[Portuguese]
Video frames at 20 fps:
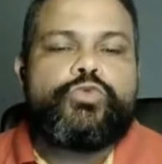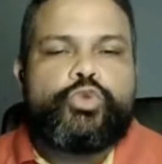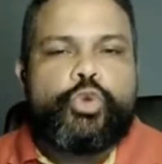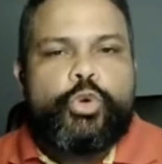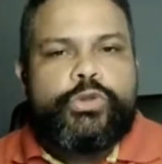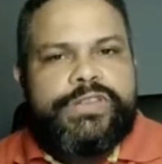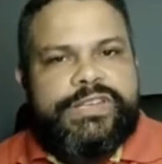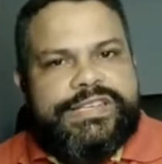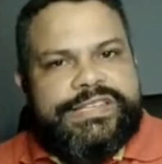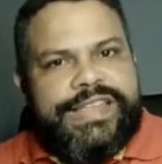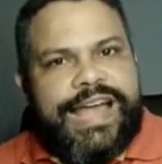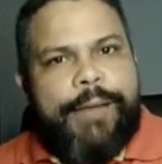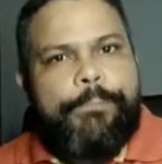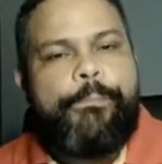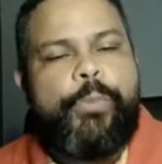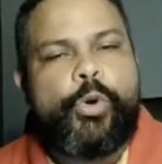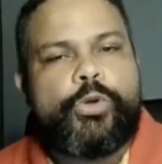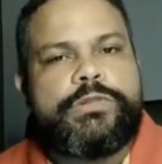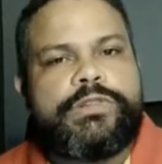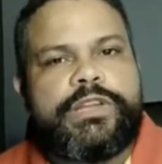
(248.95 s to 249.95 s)
tudo está
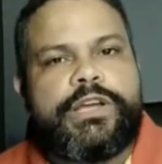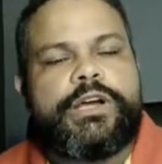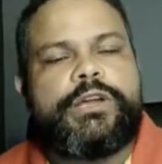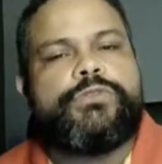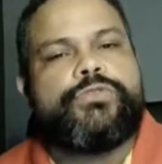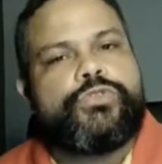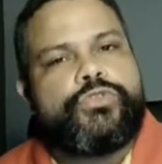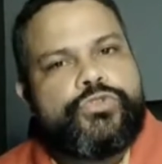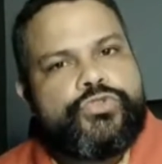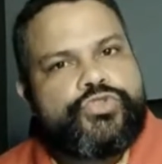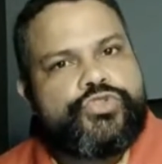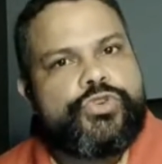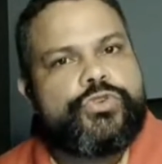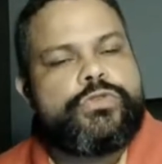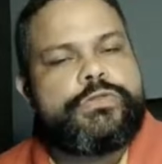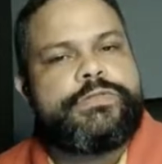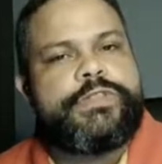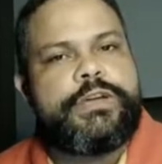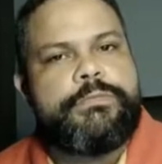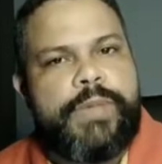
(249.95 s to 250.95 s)
apontando que o
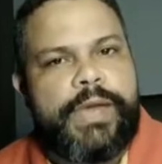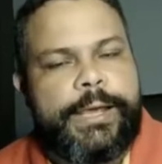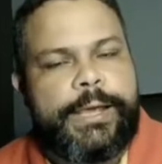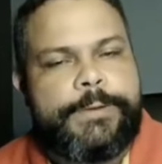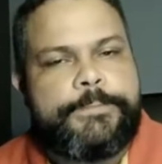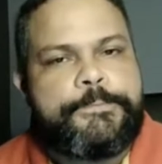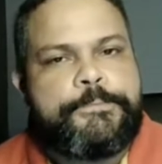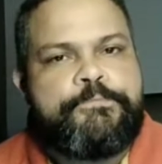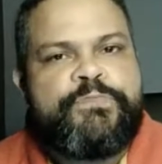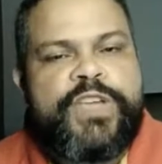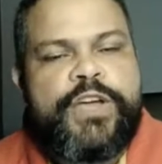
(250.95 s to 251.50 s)
jogo também